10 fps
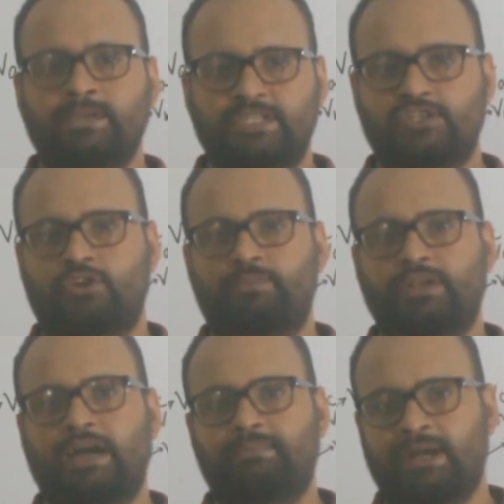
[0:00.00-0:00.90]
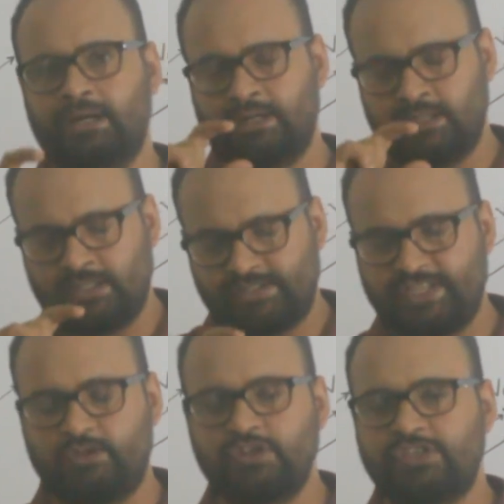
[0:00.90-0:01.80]
সেই সম্পর্কে আমরা
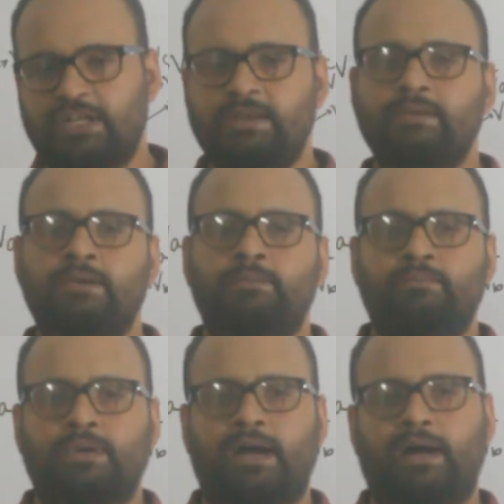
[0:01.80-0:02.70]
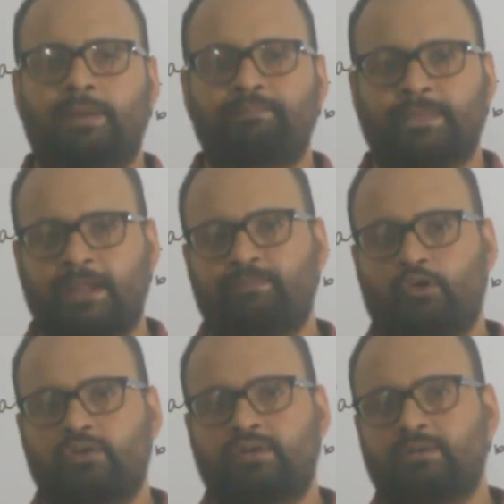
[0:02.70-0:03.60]
সিকোয়েন্সিয়ালি
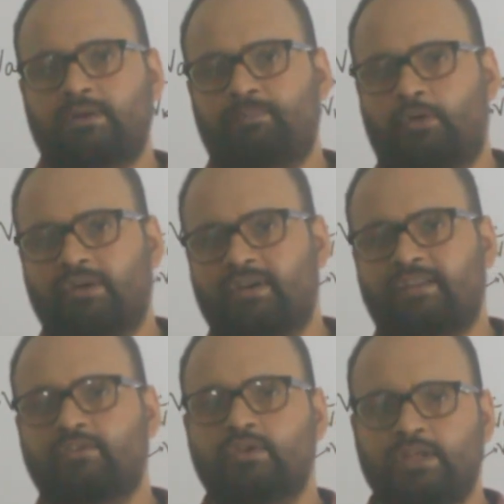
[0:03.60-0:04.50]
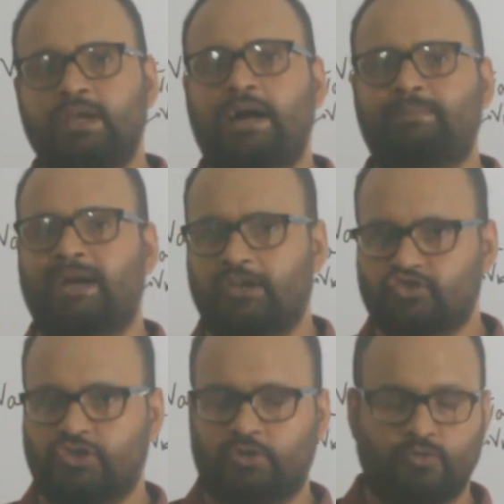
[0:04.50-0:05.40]
এরপর পরের ক্লাসগুলোতে আমরা
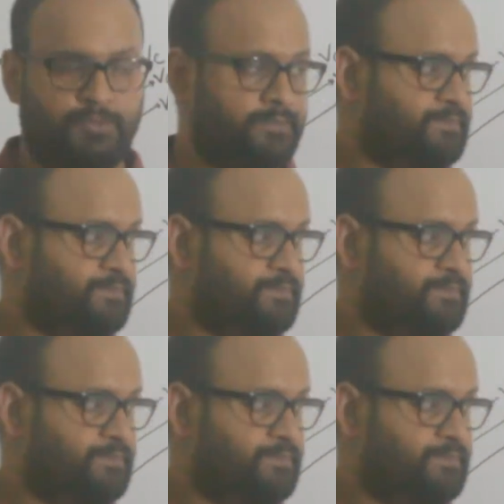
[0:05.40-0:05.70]
আলোচনা করব